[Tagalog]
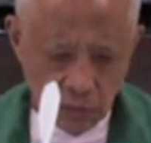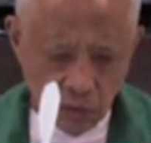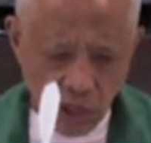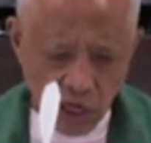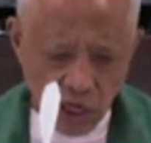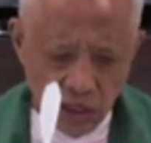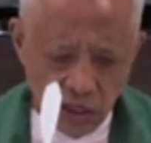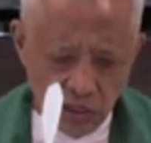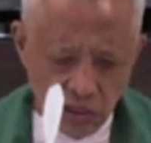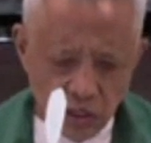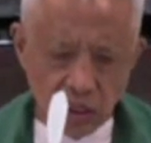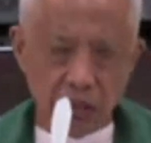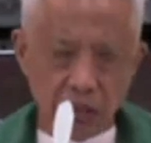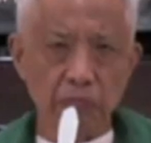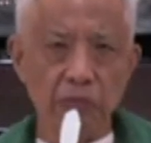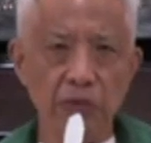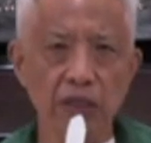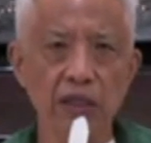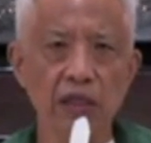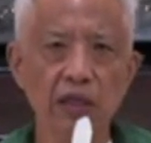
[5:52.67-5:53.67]
Saan na dyan
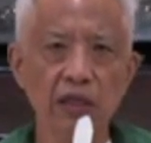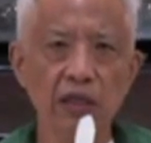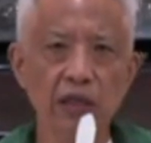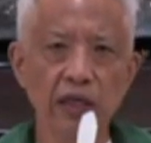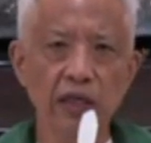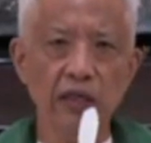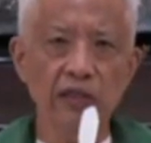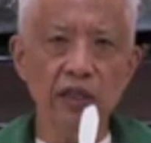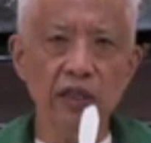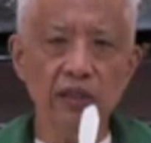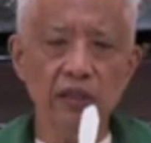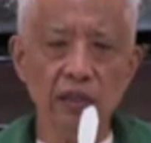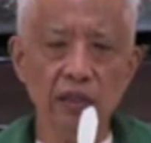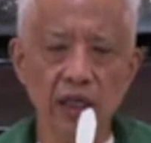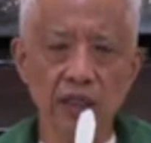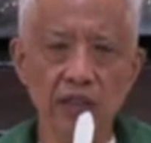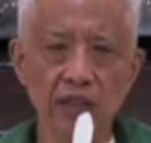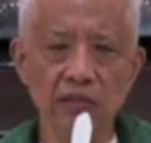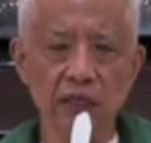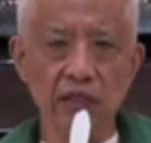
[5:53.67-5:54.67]
ang bringing glad
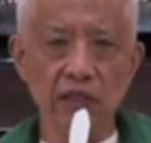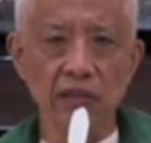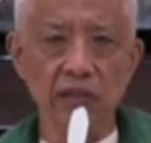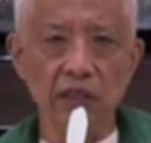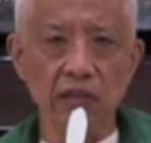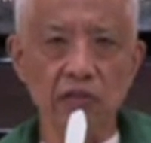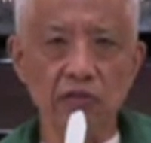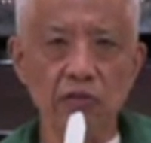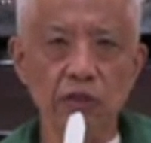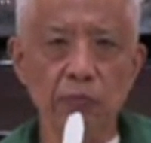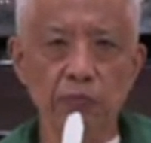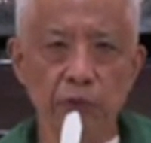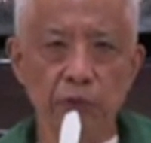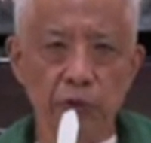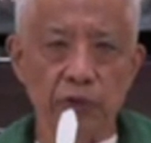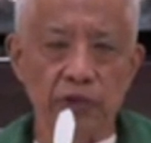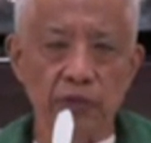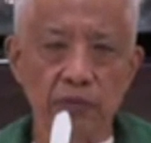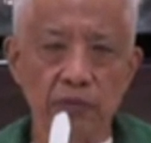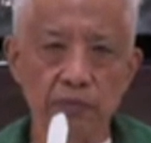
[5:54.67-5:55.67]
tidings to the
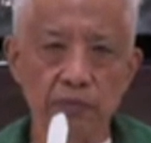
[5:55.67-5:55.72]
poor?